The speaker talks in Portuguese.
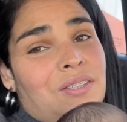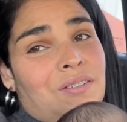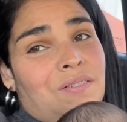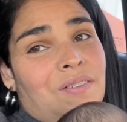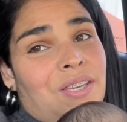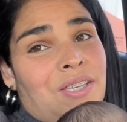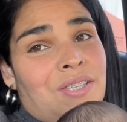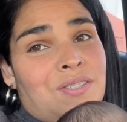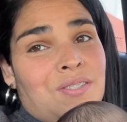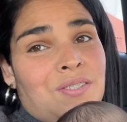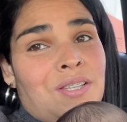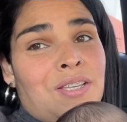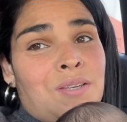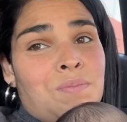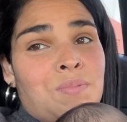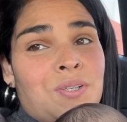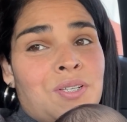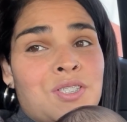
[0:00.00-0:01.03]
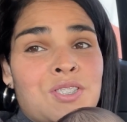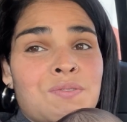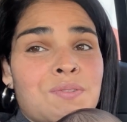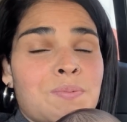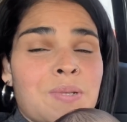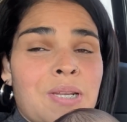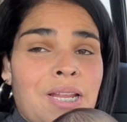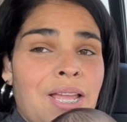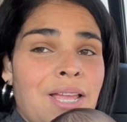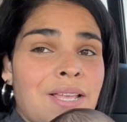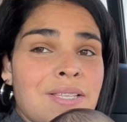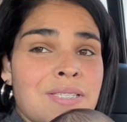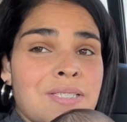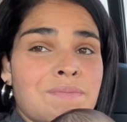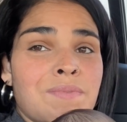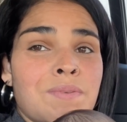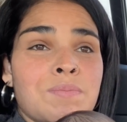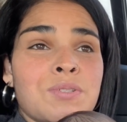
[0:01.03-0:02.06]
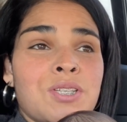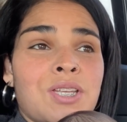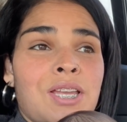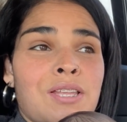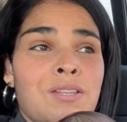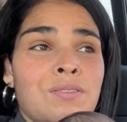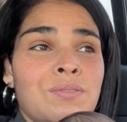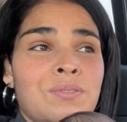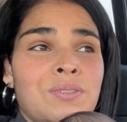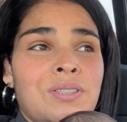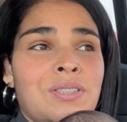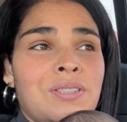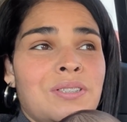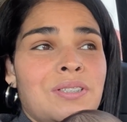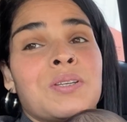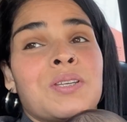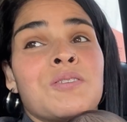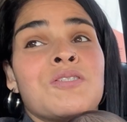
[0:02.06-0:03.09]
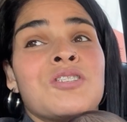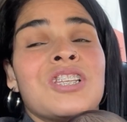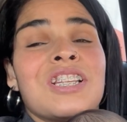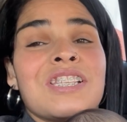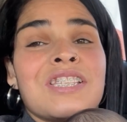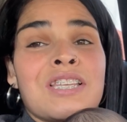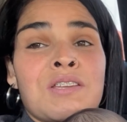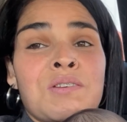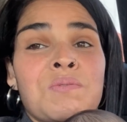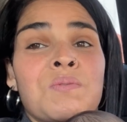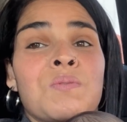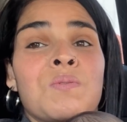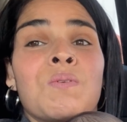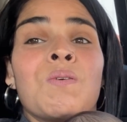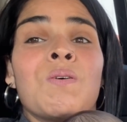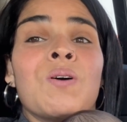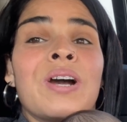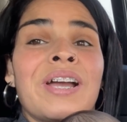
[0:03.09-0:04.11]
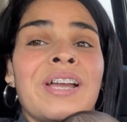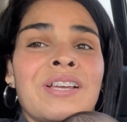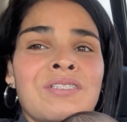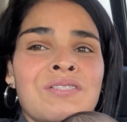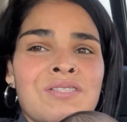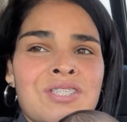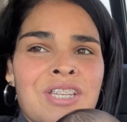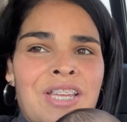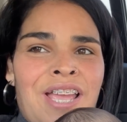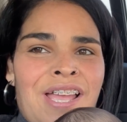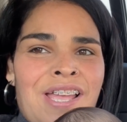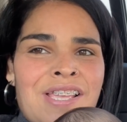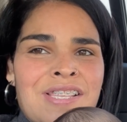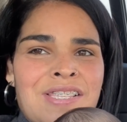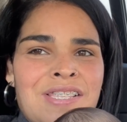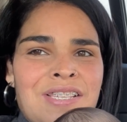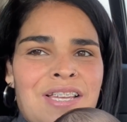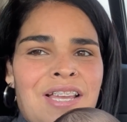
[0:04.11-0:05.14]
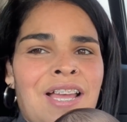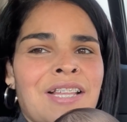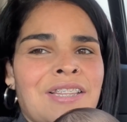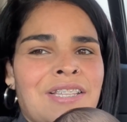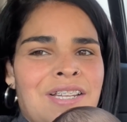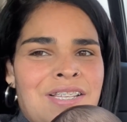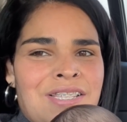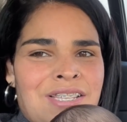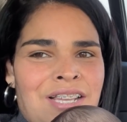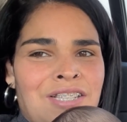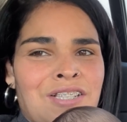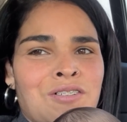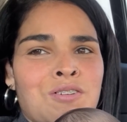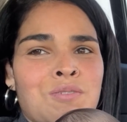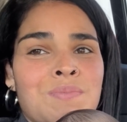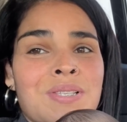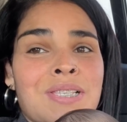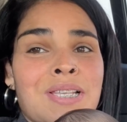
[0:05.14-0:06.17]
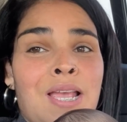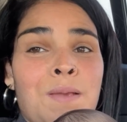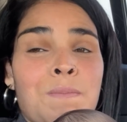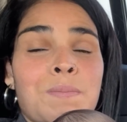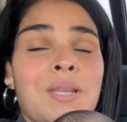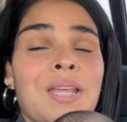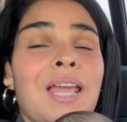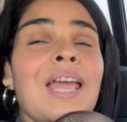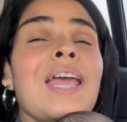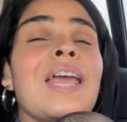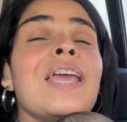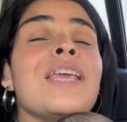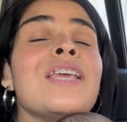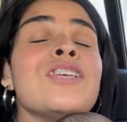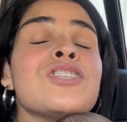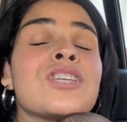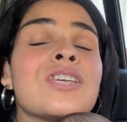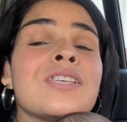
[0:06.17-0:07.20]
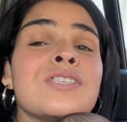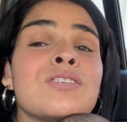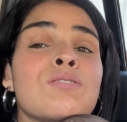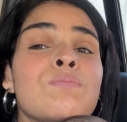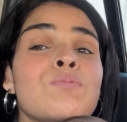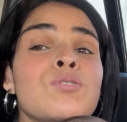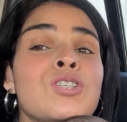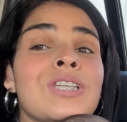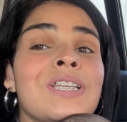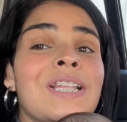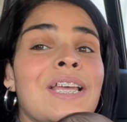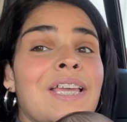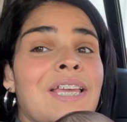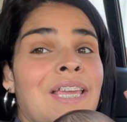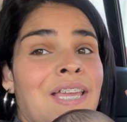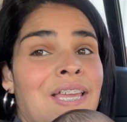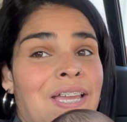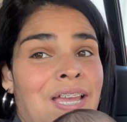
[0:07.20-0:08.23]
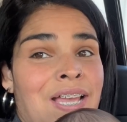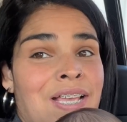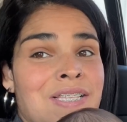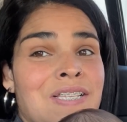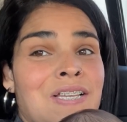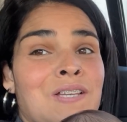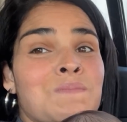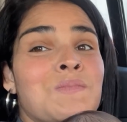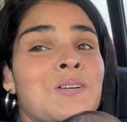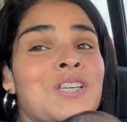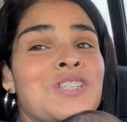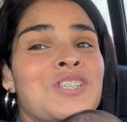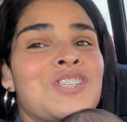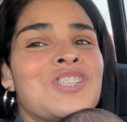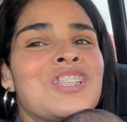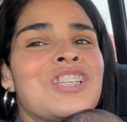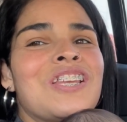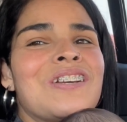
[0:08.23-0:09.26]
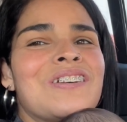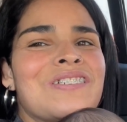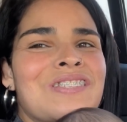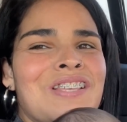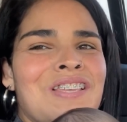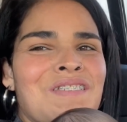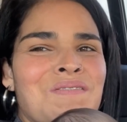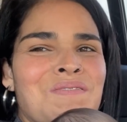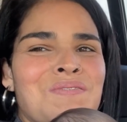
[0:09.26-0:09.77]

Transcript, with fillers: Então é isso. Daqui a pouco a gente vai para casa, vai buscar a Duda, que hoje ela saiu correndo de casa, atrasada como sempre. E esqueceu a mochila em casa, acabou que a gente nem conseguiu